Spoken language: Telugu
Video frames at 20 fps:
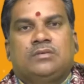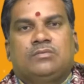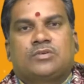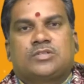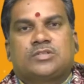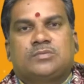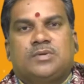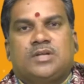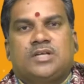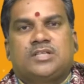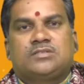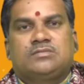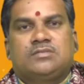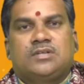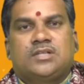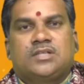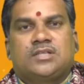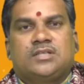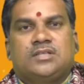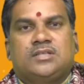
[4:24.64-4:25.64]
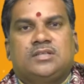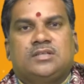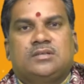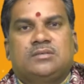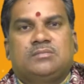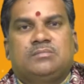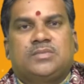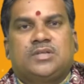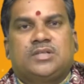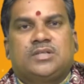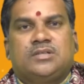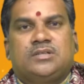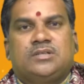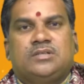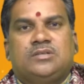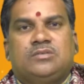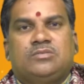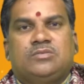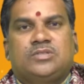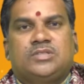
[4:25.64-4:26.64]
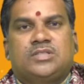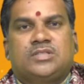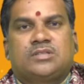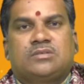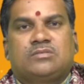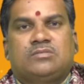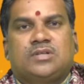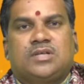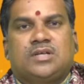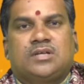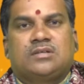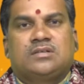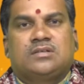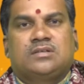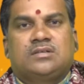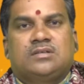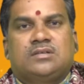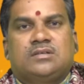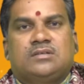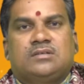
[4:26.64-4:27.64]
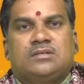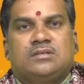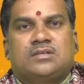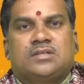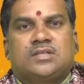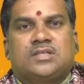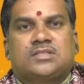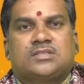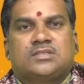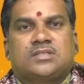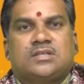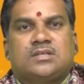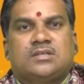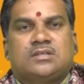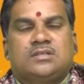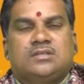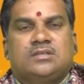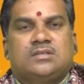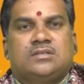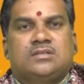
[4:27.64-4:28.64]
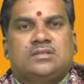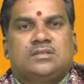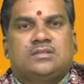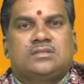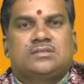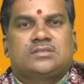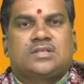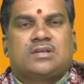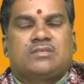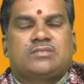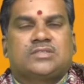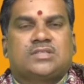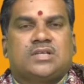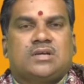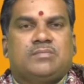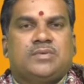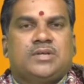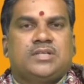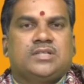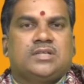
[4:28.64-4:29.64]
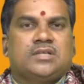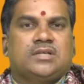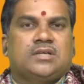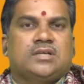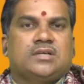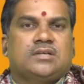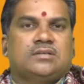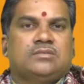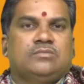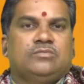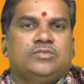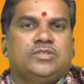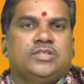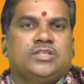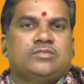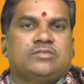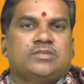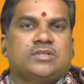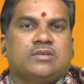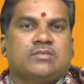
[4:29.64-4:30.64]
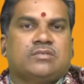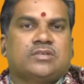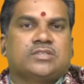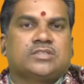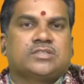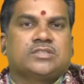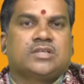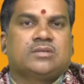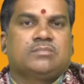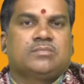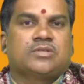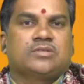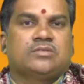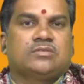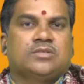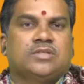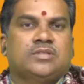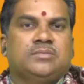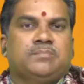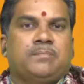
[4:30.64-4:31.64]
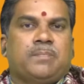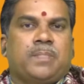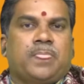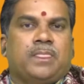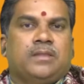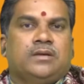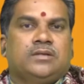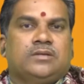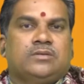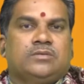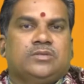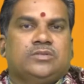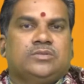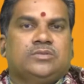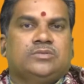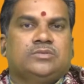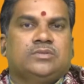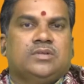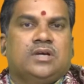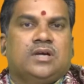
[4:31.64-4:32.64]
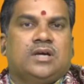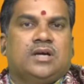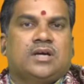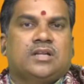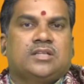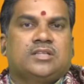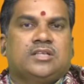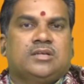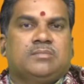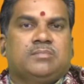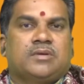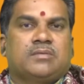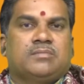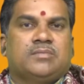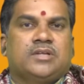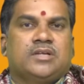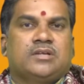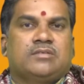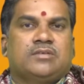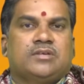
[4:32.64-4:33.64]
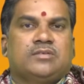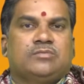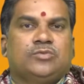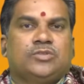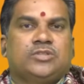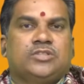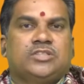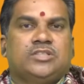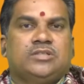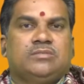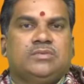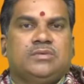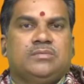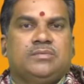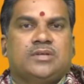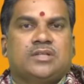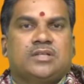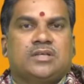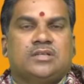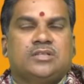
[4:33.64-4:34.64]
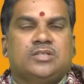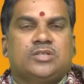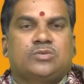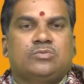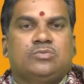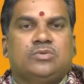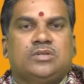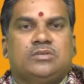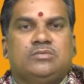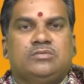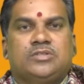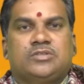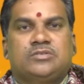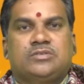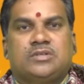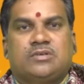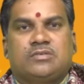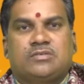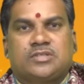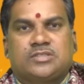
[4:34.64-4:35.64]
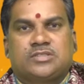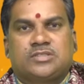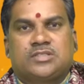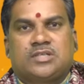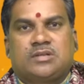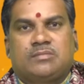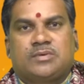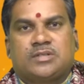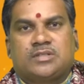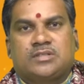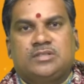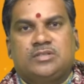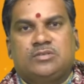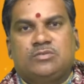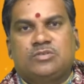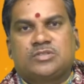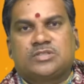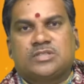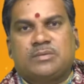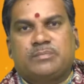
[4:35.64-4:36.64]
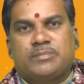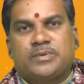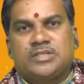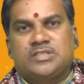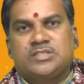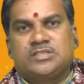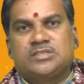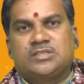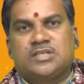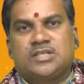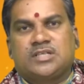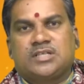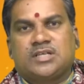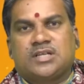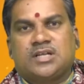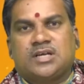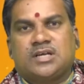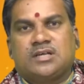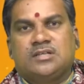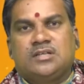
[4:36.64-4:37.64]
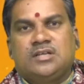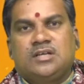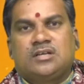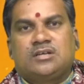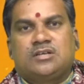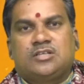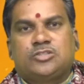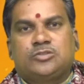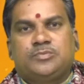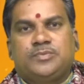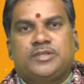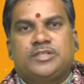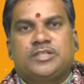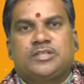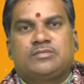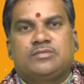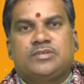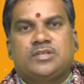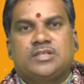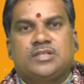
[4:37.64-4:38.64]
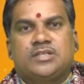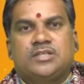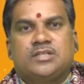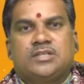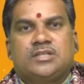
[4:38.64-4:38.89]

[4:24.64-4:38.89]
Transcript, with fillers: వృషభ రాశి వారికి మరి ఈ రోజంతా కూడా కాస్త సర్వసామాన్యంగా ఉండేటువంటి అవకాశం కనబడుతుంది ఈరోజు ఆర్థికపరమైనటువంటి ఒత్తిడి మీ మీద ఎక్కువగా ఉండేటువంటి అవకాశం కనబడుతుంది ఈరోజు సంపాదించిన దానికన్నా ఖర్చు పెట్టేటువంటి